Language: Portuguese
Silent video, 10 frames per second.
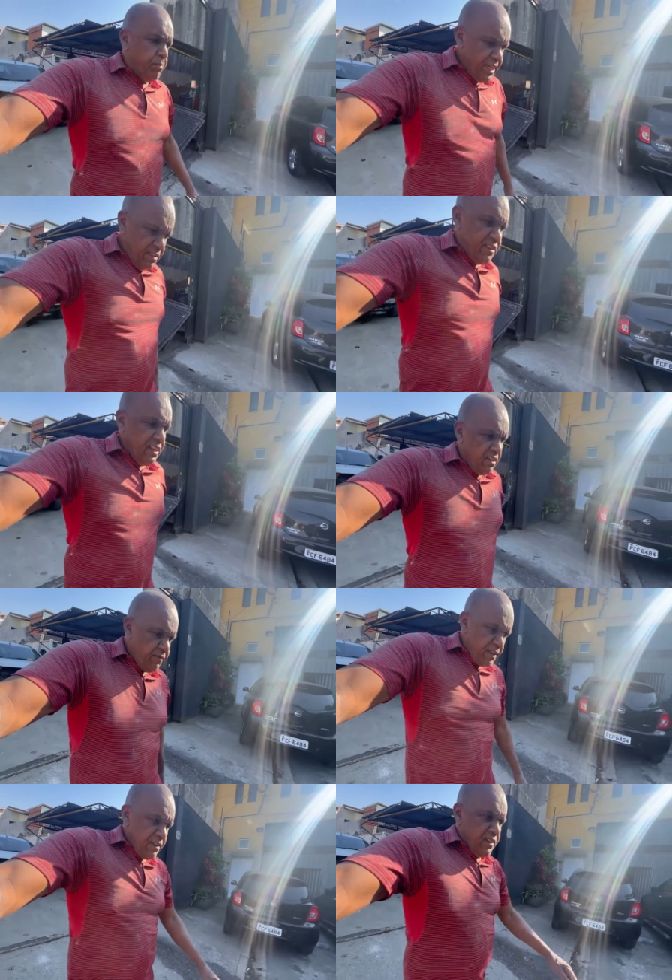precisa
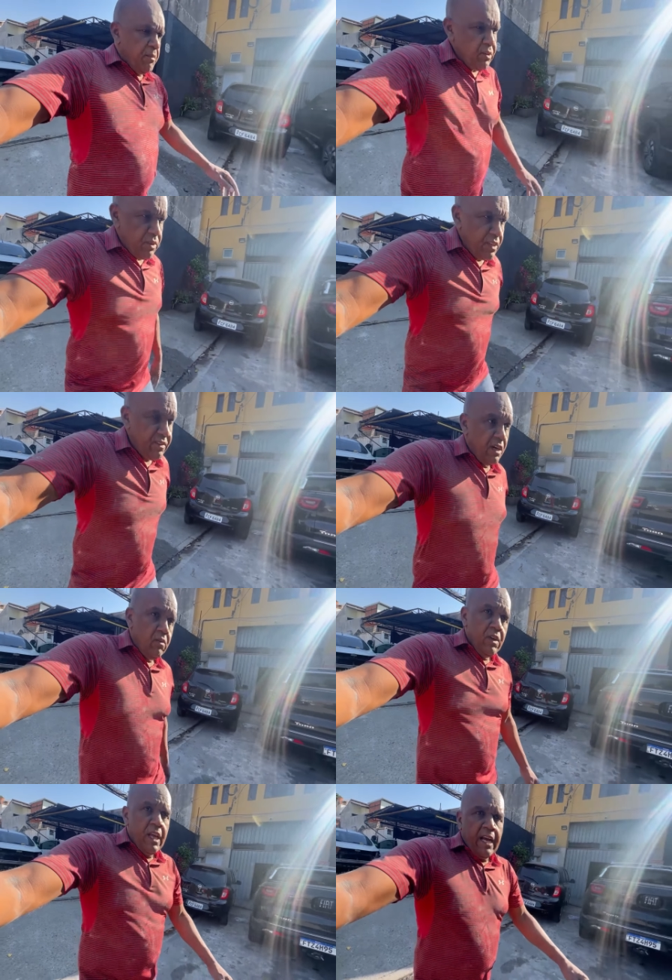fazer essa manutenção.
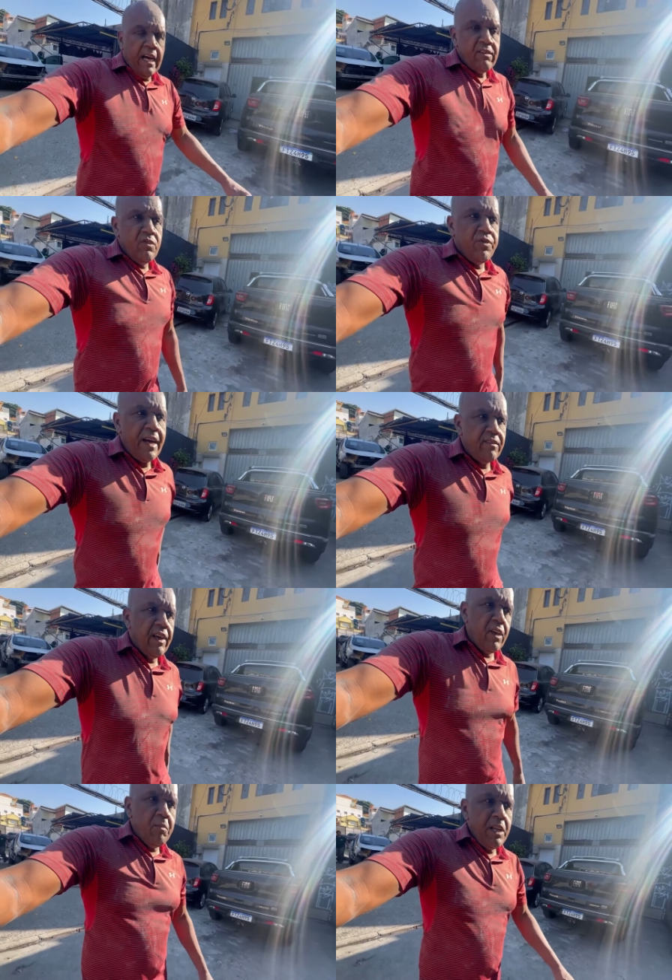A gente faz
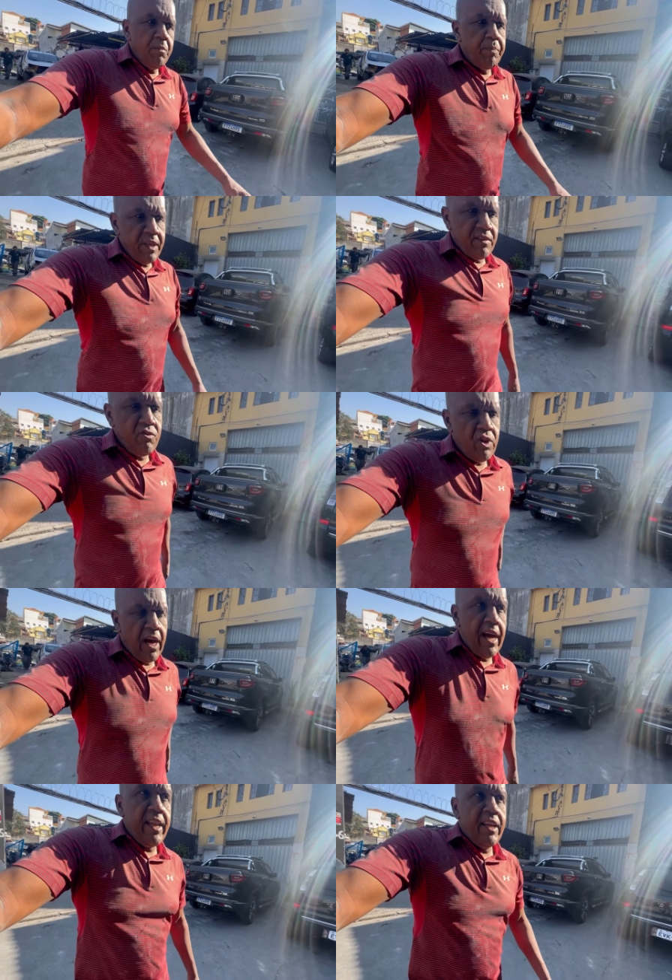aí uma limpeza
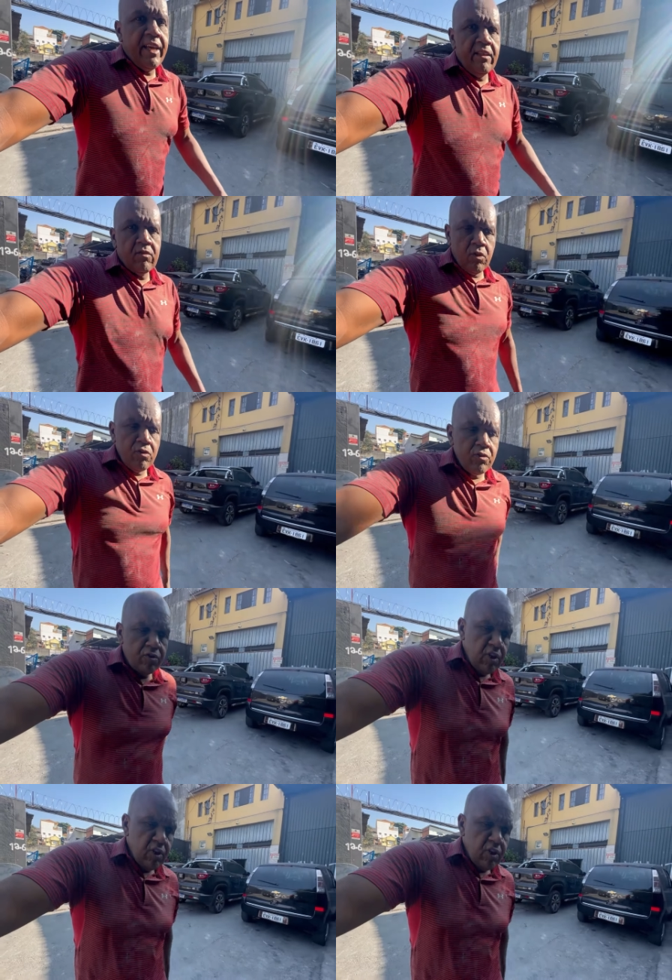diária, né? Todos os